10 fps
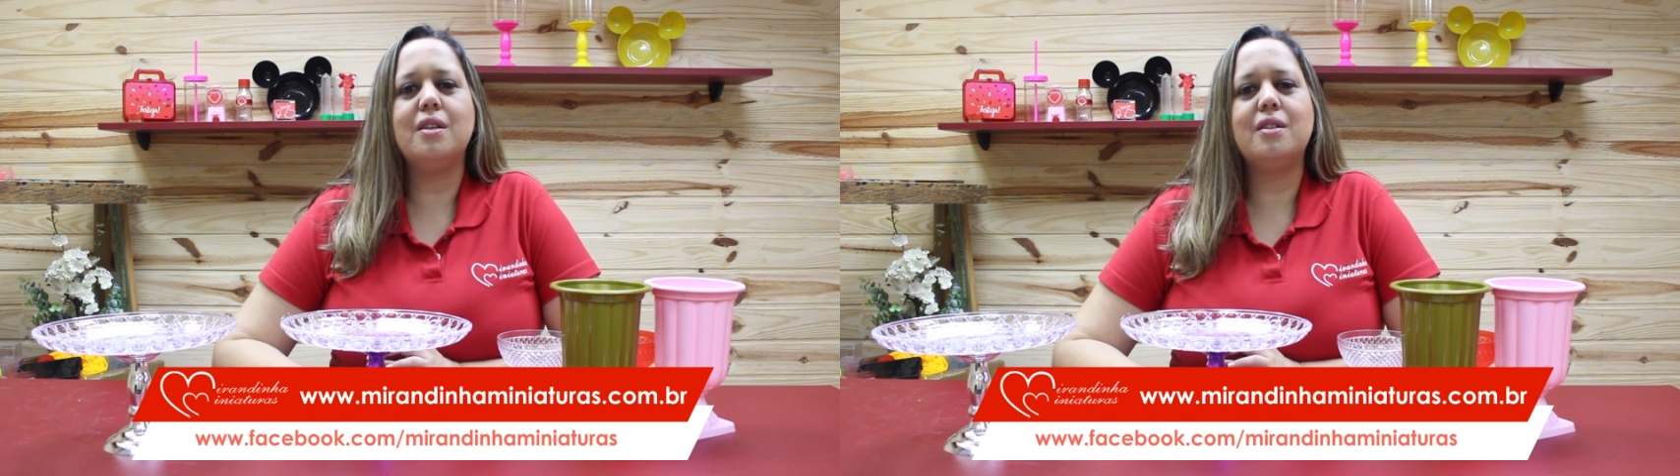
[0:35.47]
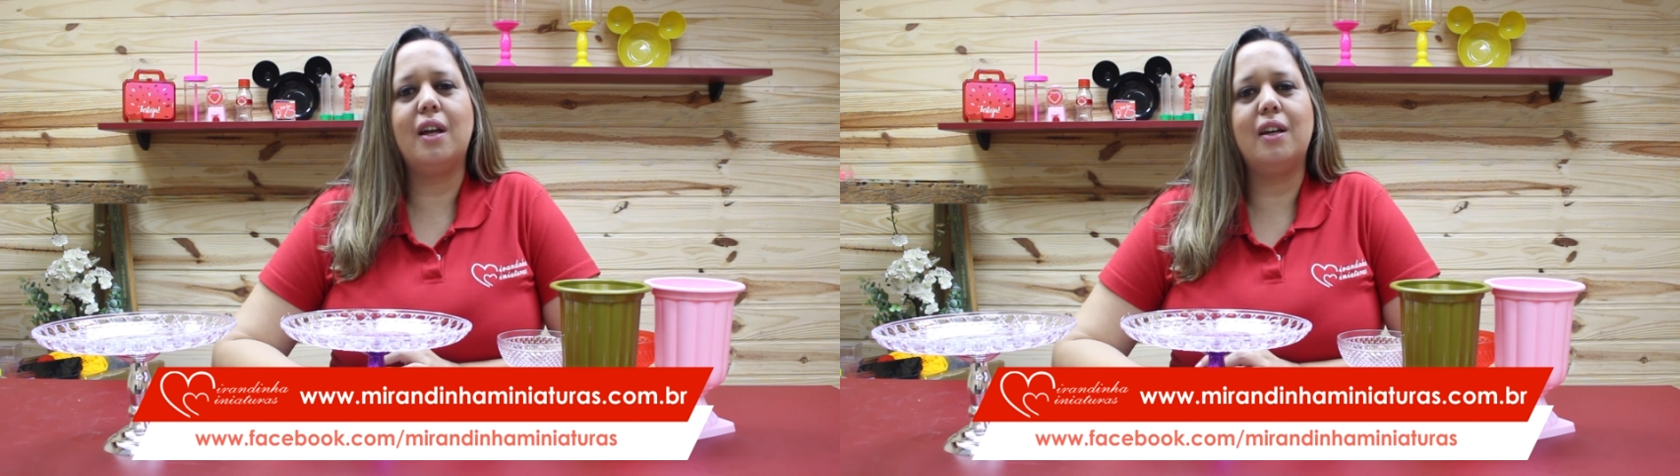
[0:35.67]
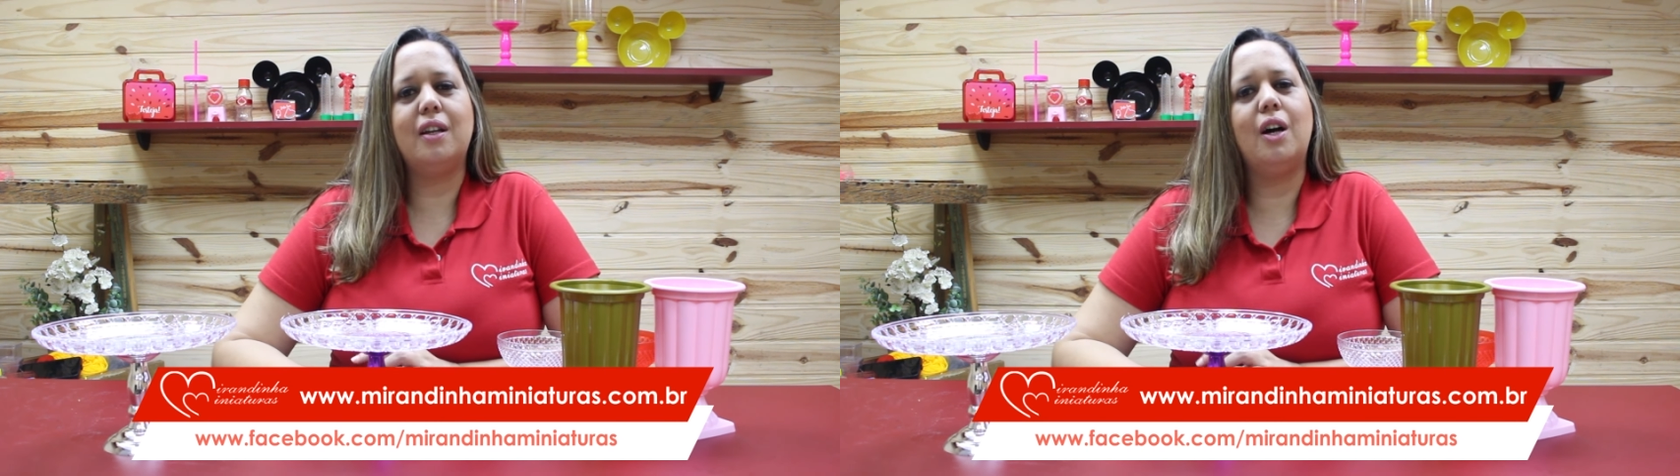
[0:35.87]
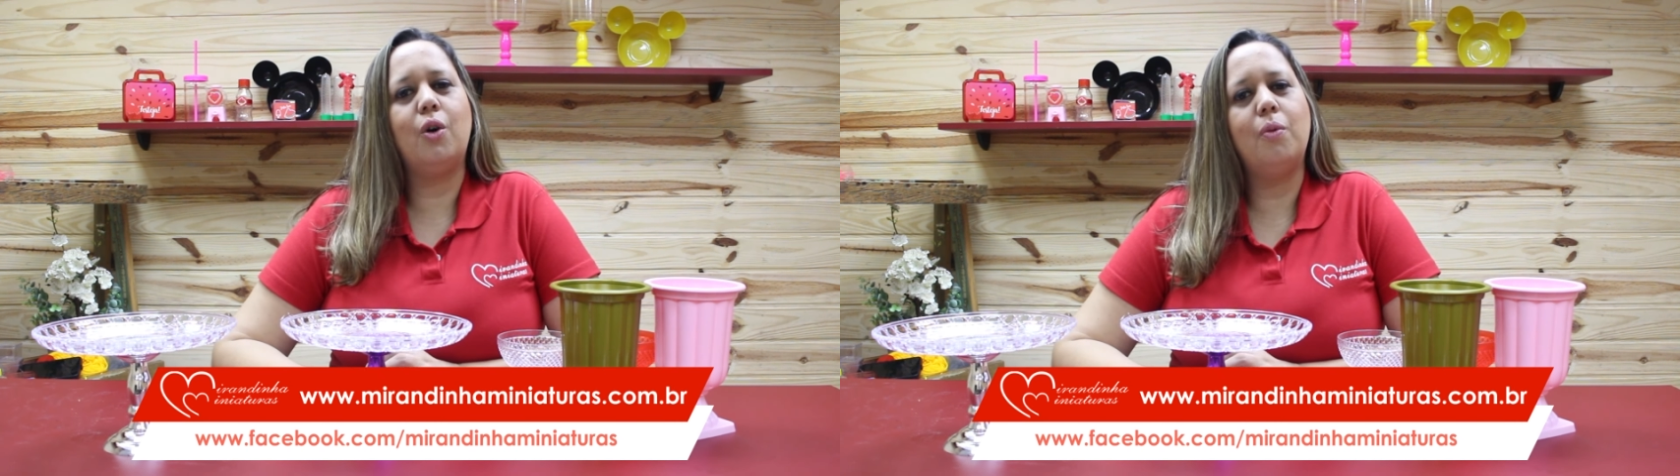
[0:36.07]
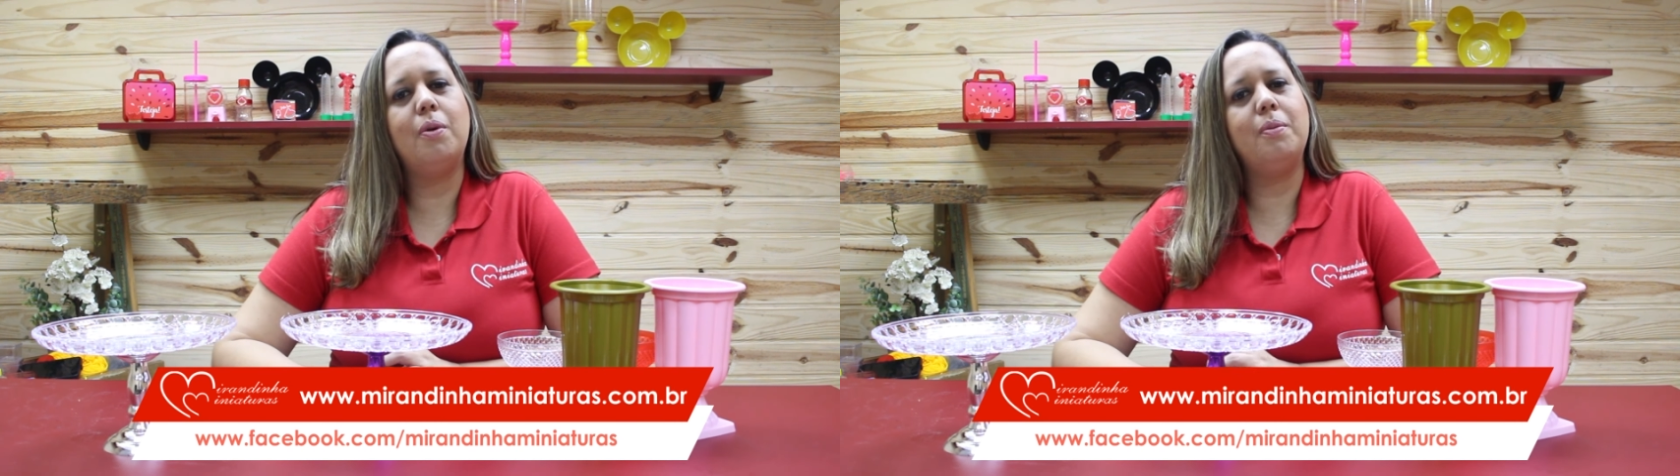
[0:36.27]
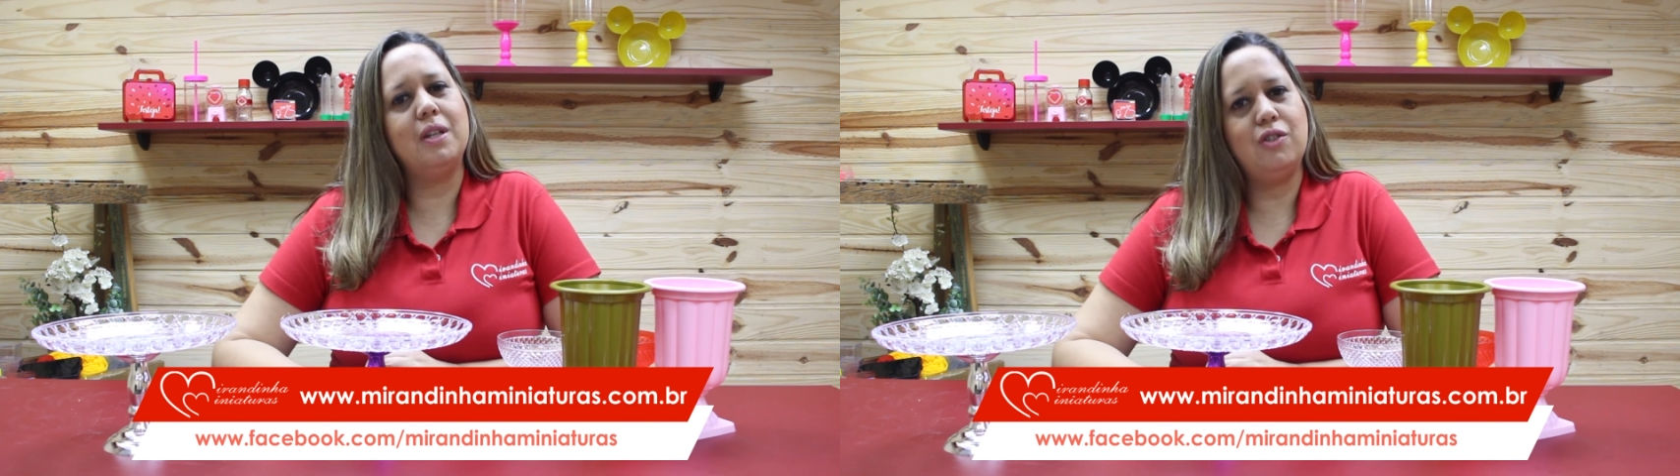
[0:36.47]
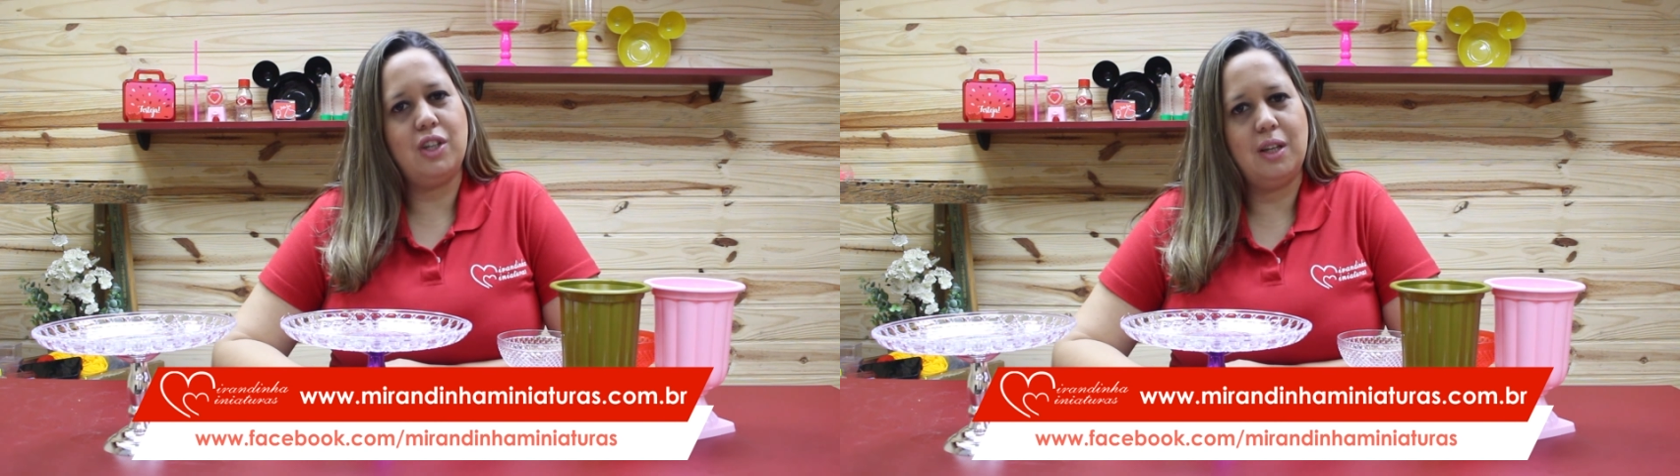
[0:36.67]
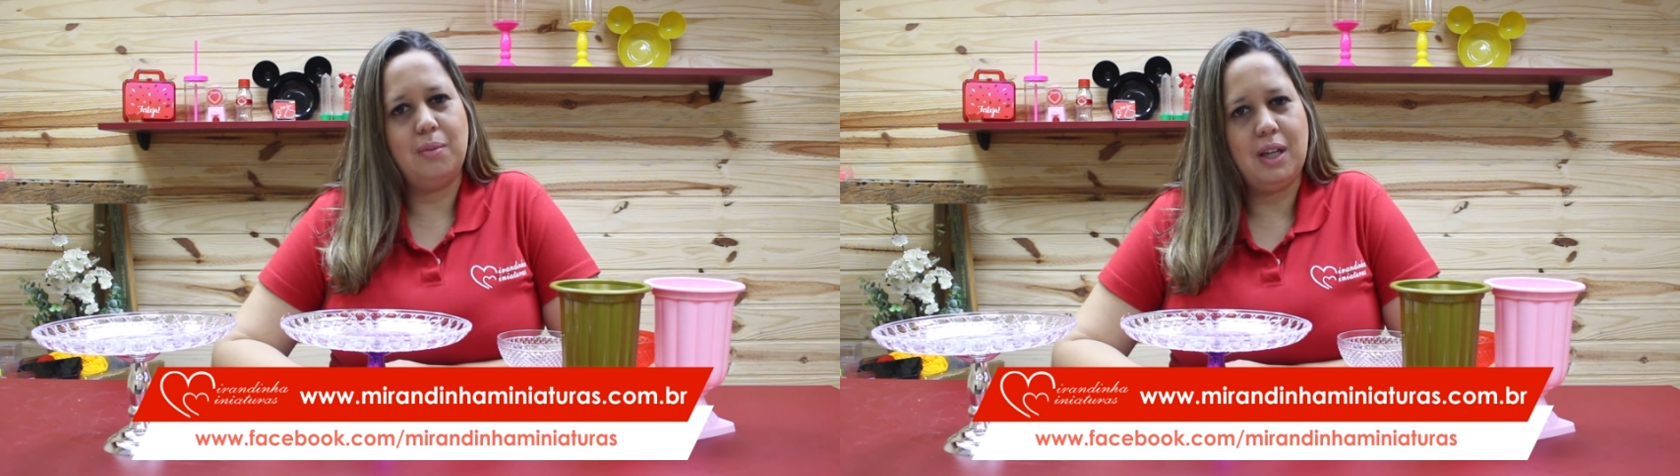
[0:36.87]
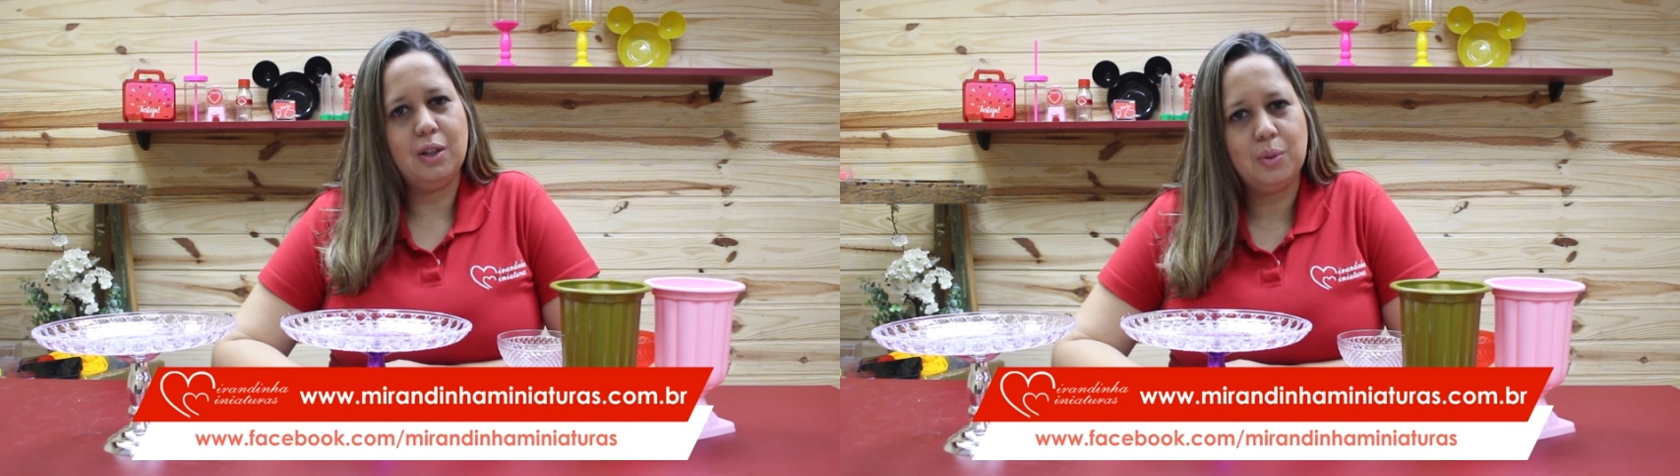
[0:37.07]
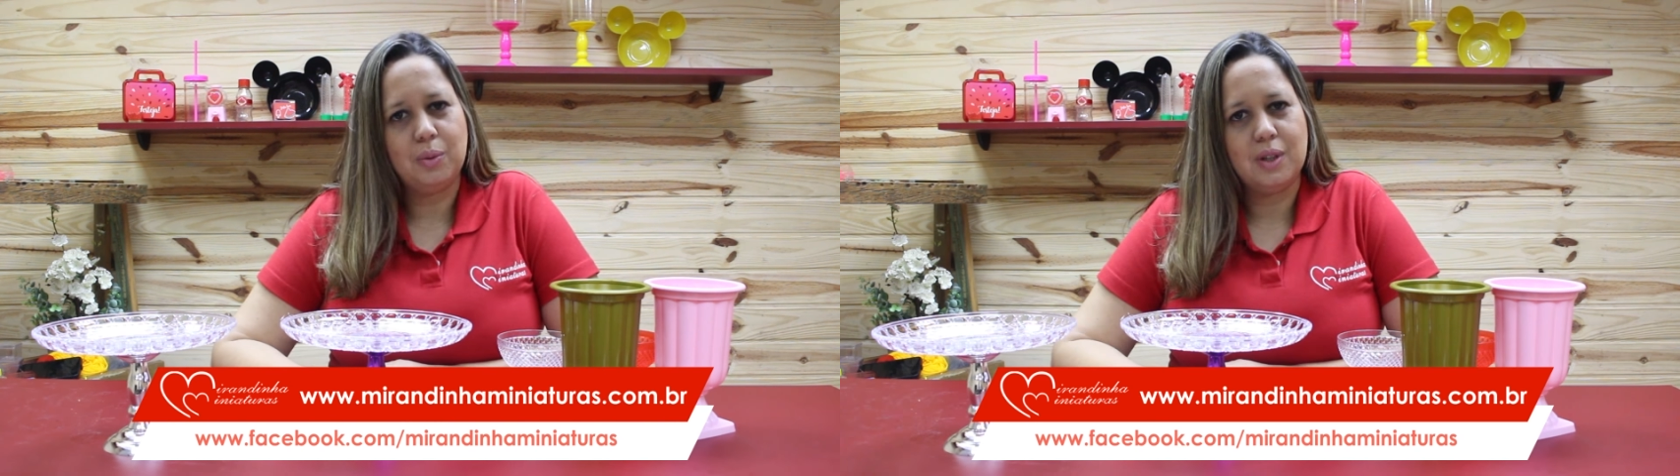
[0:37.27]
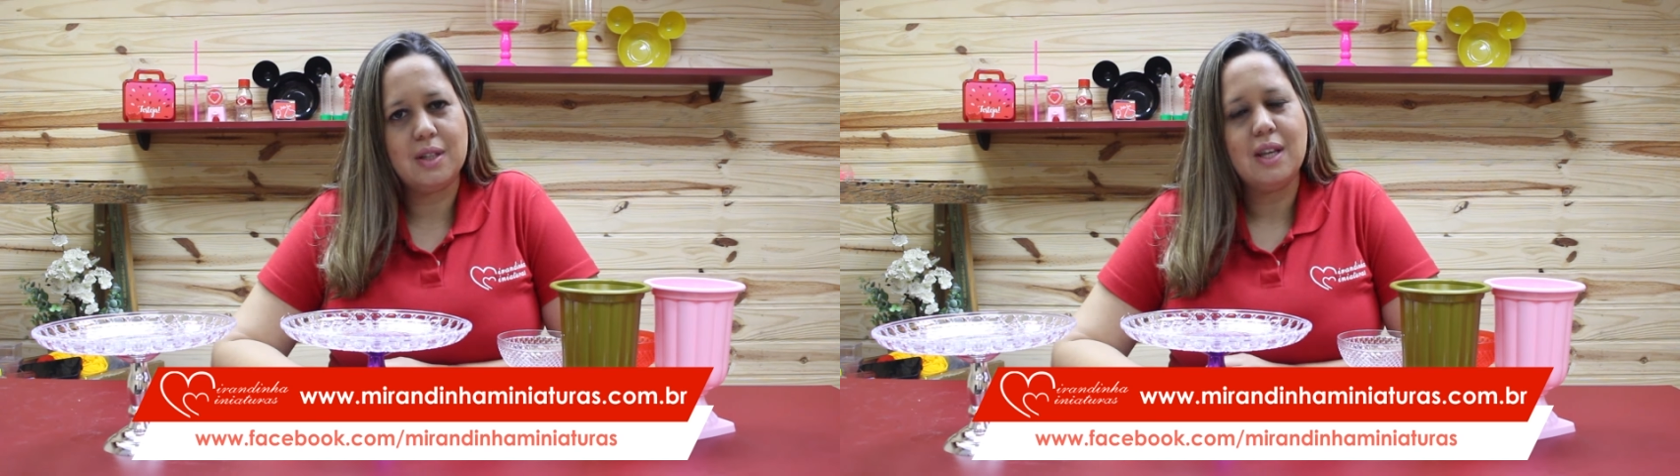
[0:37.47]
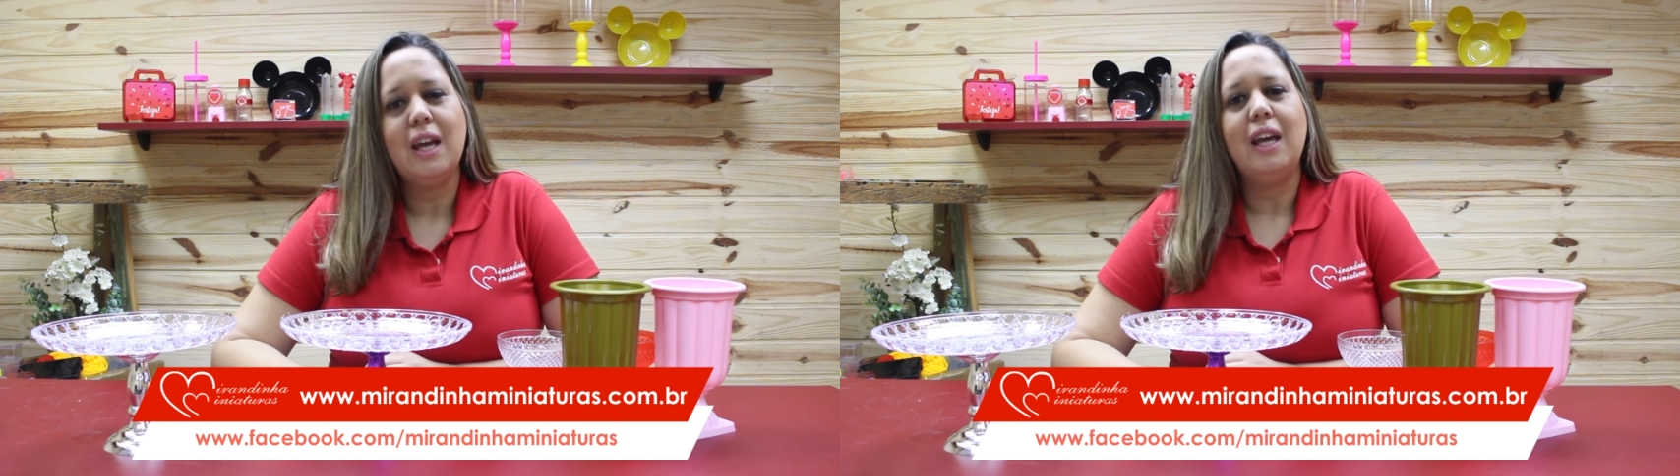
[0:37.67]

Instagram arroba Mirandinha Miniaturas